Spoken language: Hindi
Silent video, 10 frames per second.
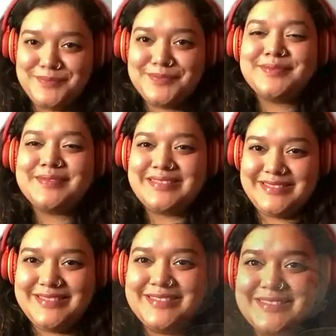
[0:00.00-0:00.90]
ली वो
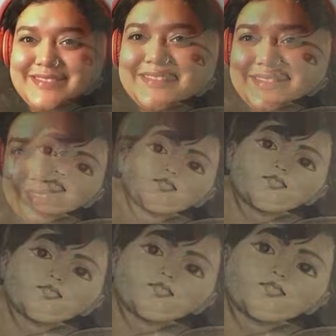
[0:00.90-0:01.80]
स्केच करी
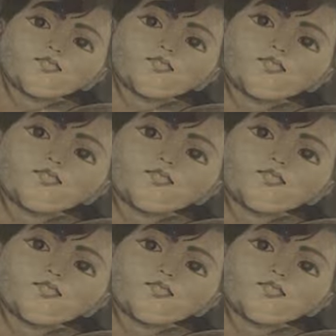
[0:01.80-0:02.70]
उसको
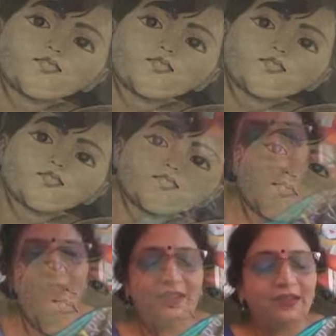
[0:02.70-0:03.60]
ड्रॉ करा
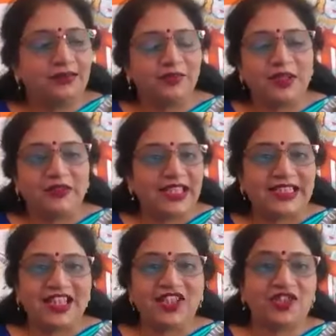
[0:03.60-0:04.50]
और उसमें
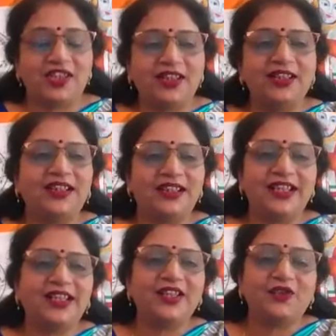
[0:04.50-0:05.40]
वैसे ही शेडिंग
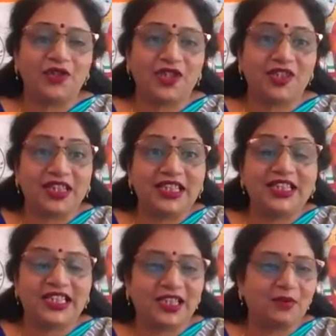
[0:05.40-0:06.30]
करने की कोशिश करी
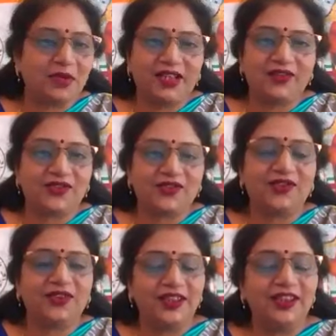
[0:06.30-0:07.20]
जैसे मैंने
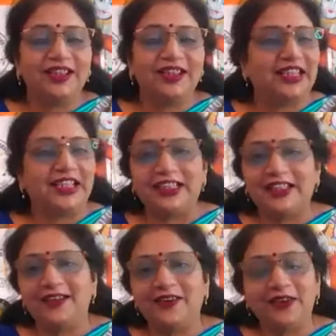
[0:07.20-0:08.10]
उसको देखा
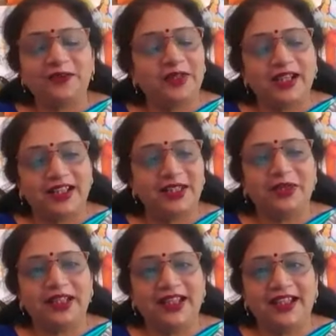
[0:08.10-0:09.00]
था और आके
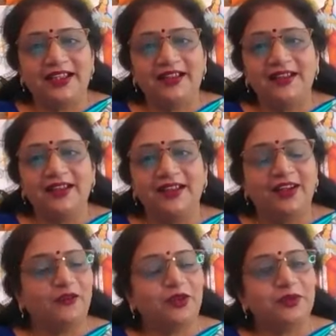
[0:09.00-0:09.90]
बनाया
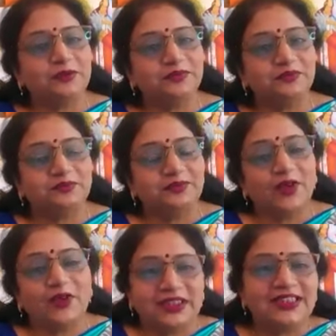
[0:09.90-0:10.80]
और वो
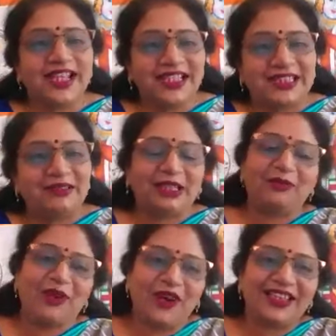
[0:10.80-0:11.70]
हम्म। चांस की बात है
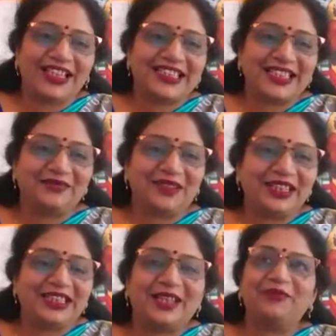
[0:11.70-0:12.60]
बहुत अच्छी
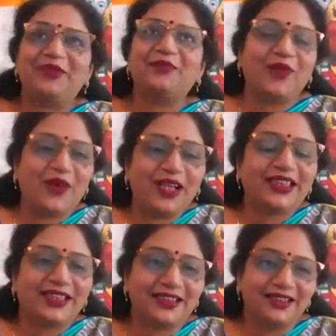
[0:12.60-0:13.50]
बनी है सबने
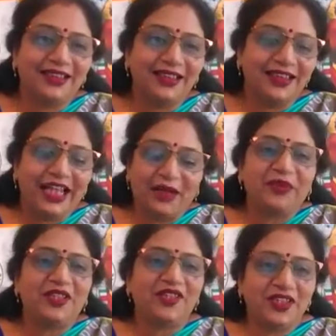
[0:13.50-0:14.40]
बहुत
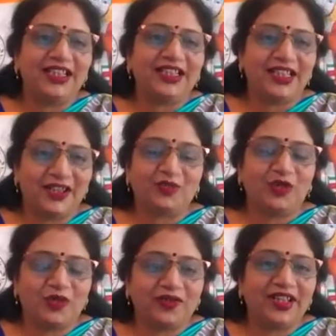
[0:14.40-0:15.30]
अप्रिशिएट किया उस
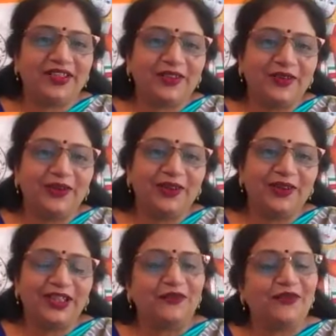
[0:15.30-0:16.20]
पोर्ट्रेट को
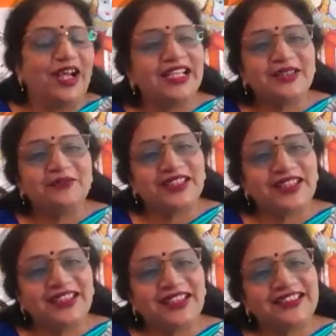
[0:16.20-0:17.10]
तो वहां से
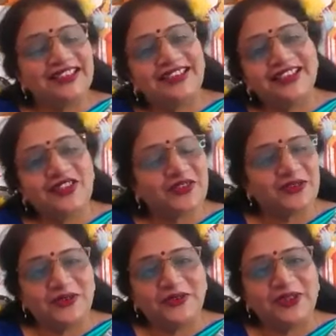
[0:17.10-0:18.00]
मेरी ये जर्नी
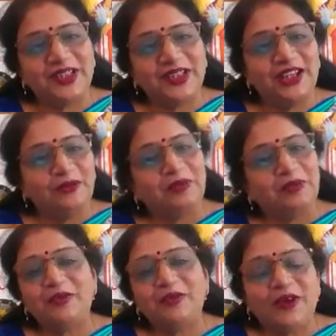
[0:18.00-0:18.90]
शुरू हुई
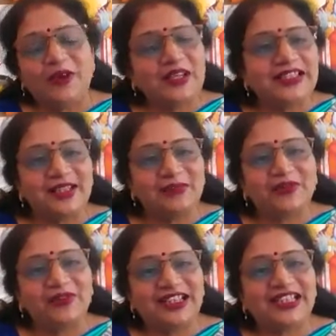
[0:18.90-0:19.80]
फिर मैंने बहुत सारे
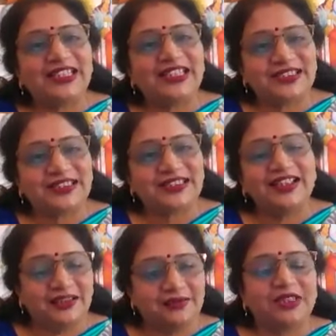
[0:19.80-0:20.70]
पोर्ट्रेट्स
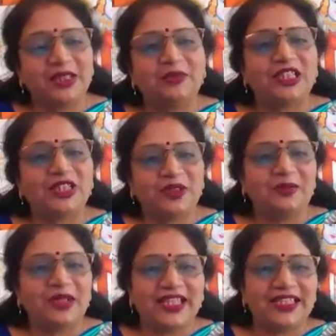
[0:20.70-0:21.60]
मतलब बचपन